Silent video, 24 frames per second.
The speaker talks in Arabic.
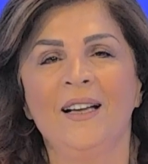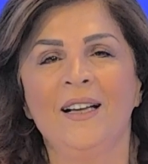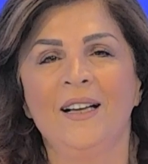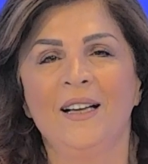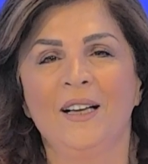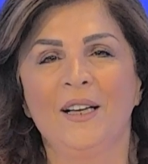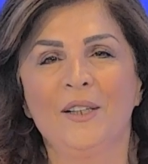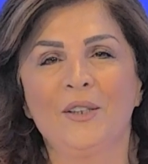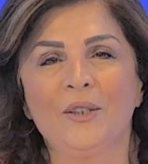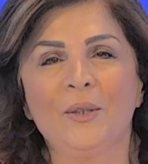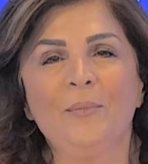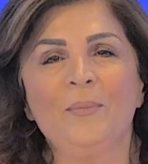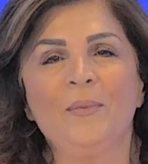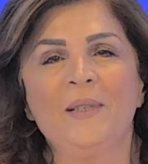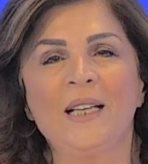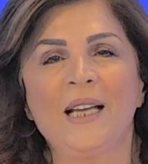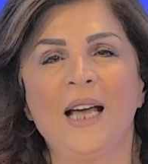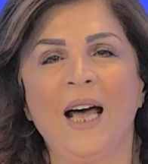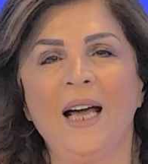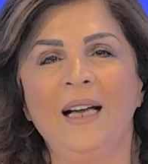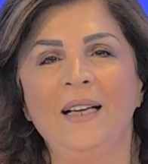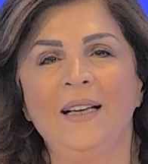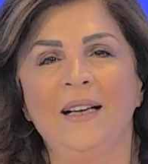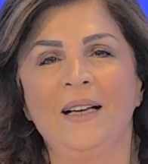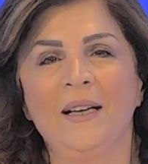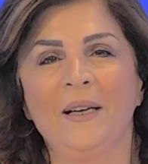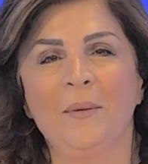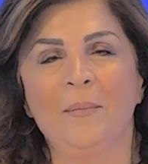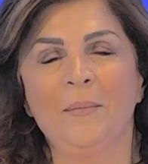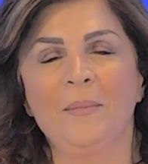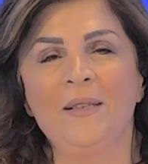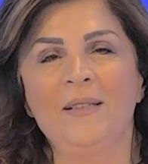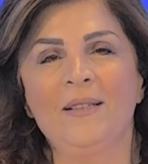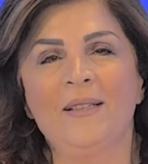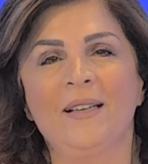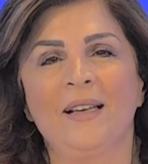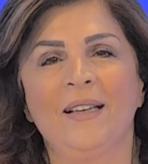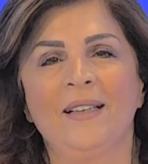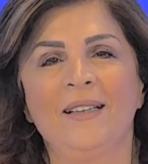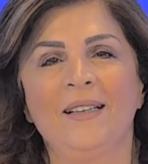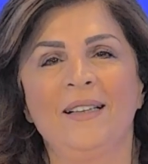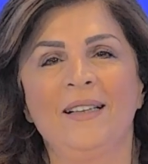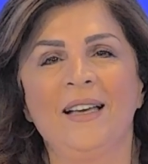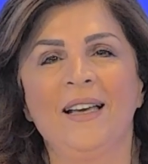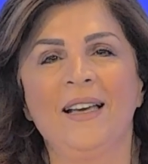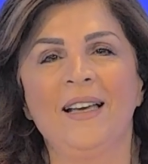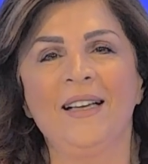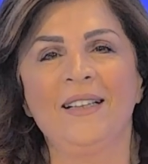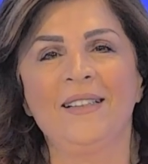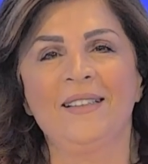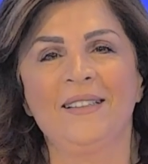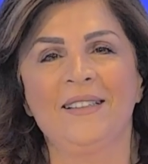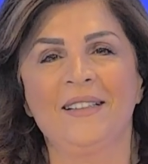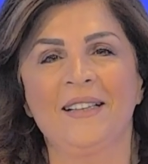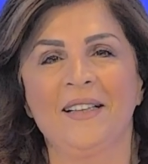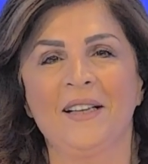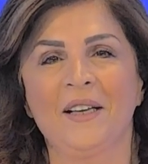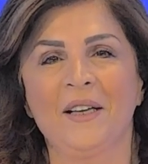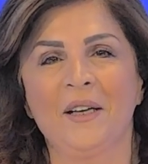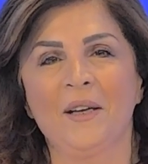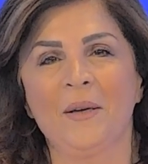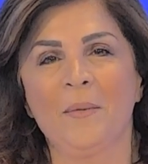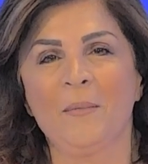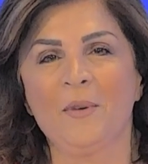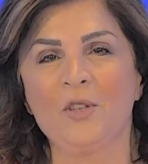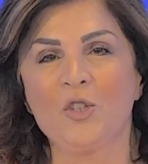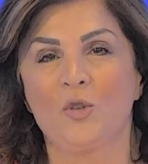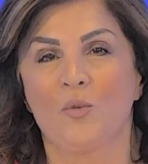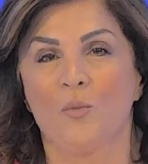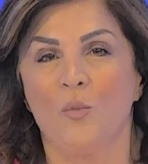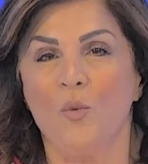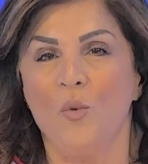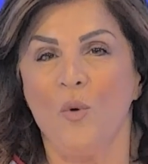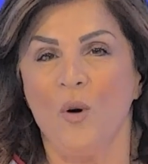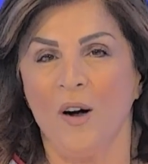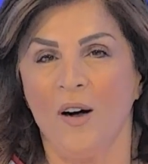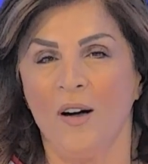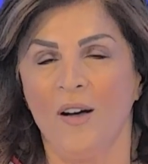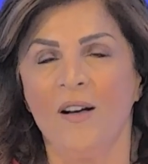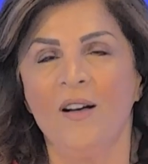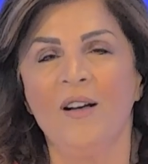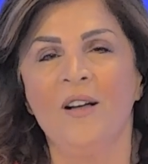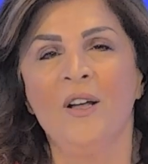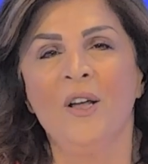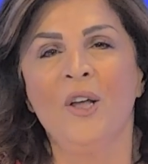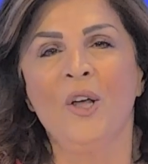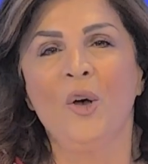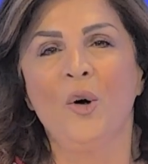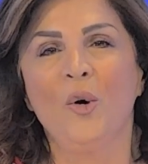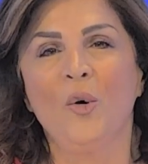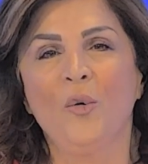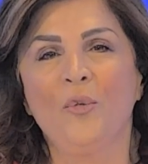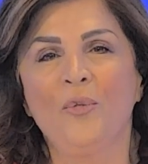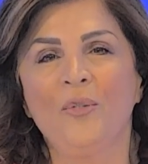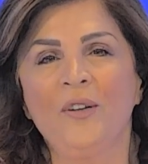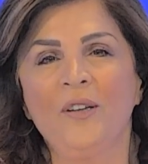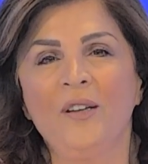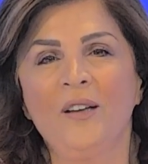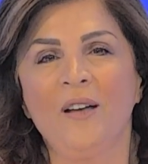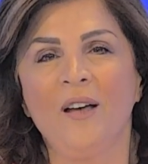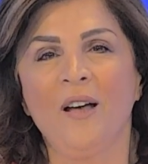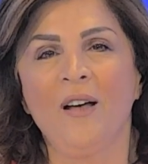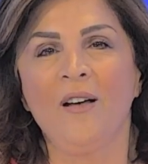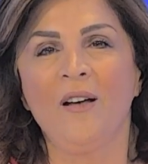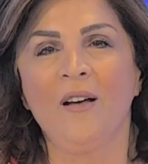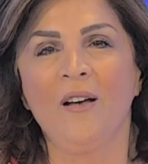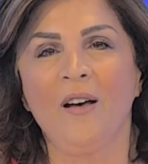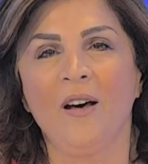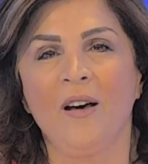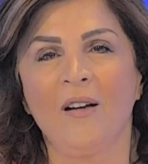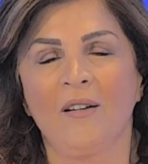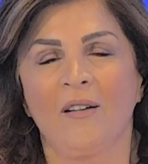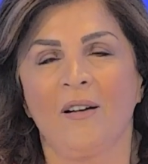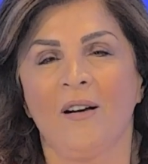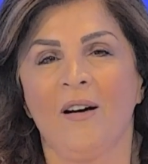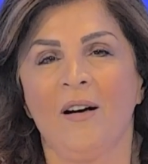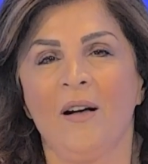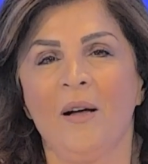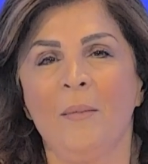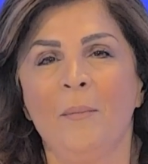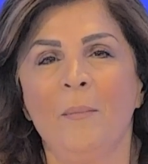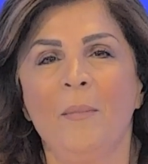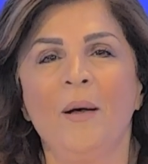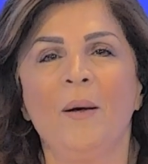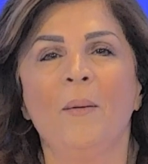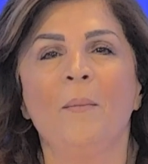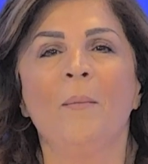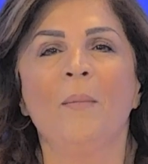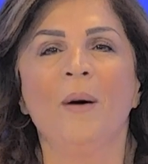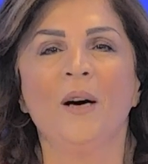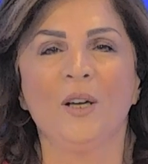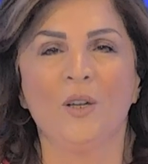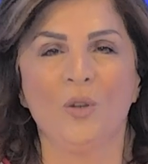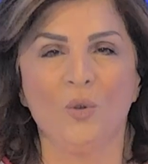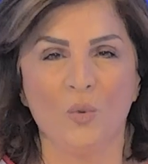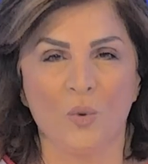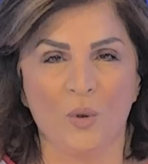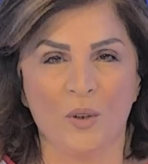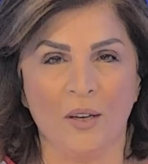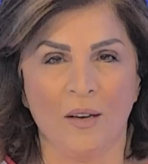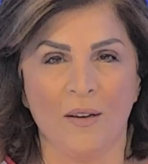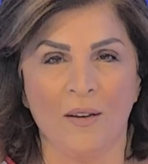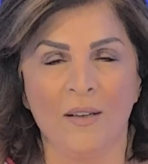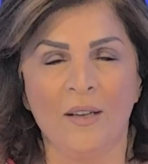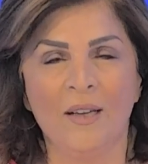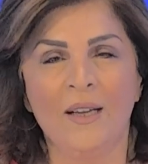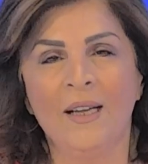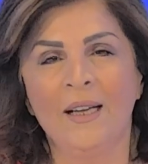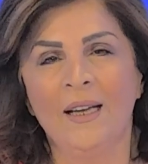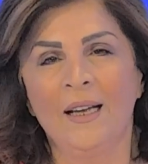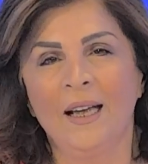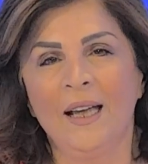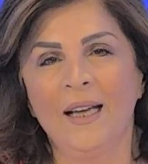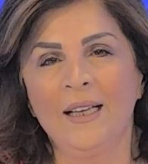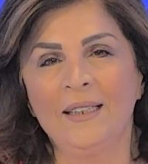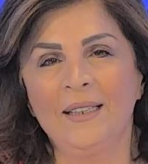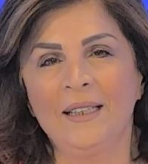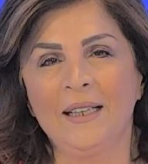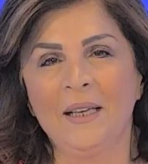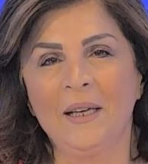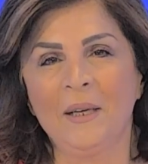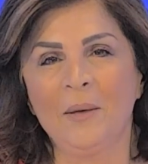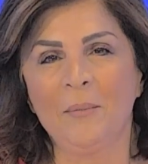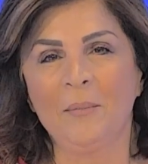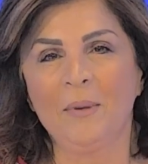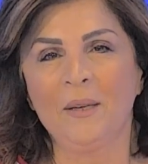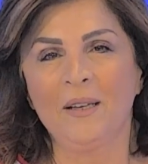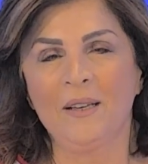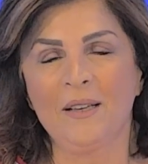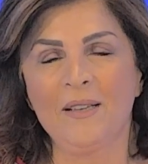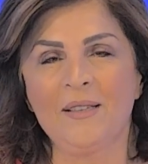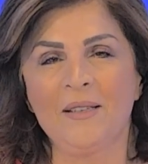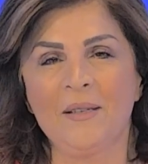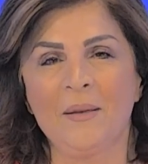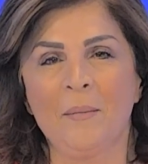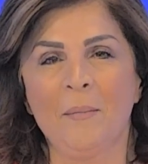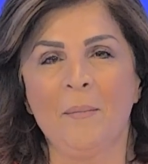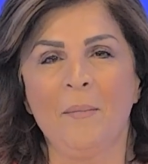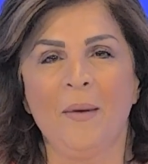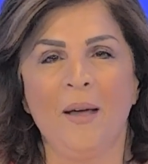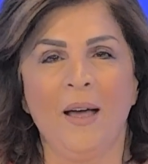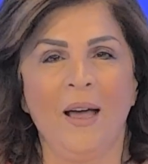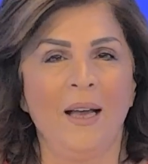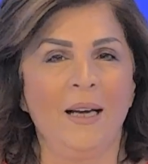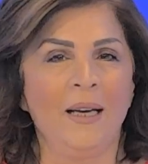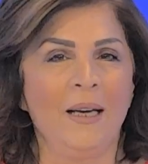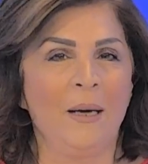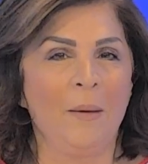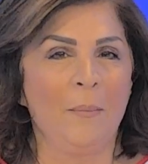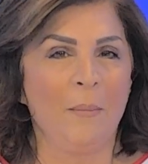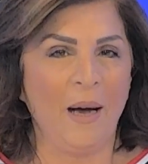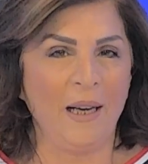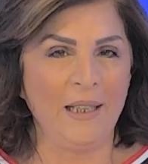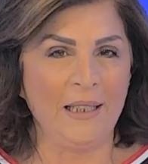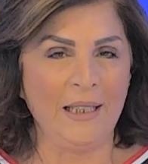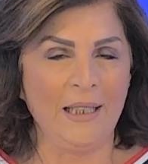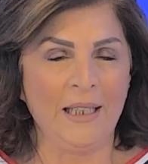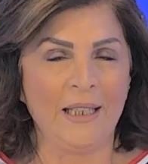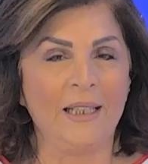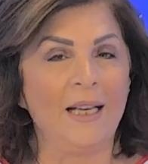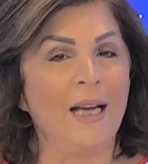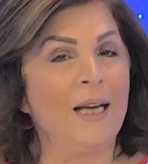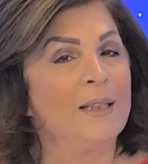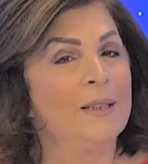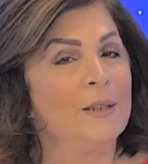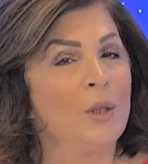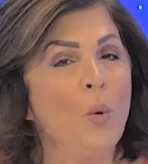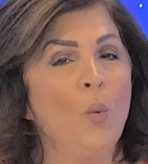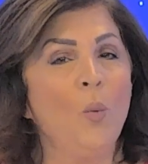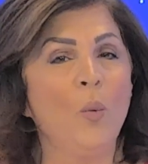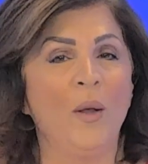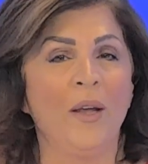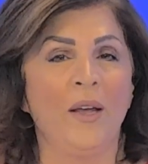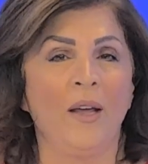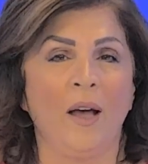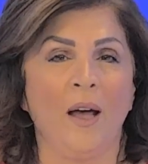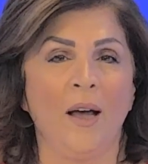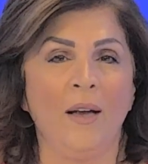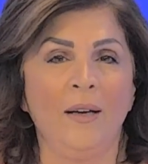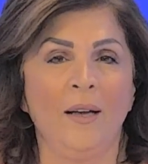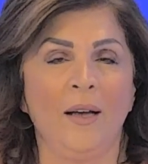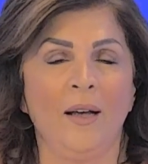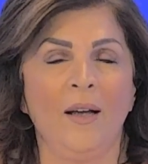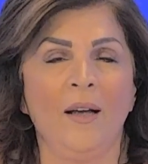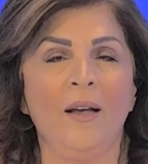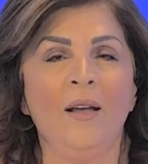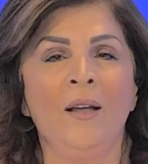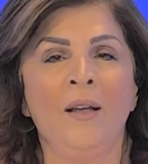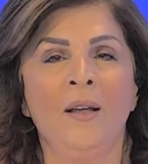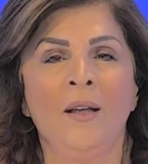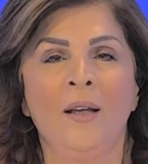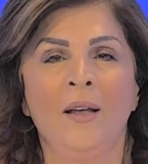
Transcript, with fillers: آه، تمضي على ميزانيات آه، مشبوهة وفيها أرقام مغلوطة هيدا برسم المعنية رح نضوي على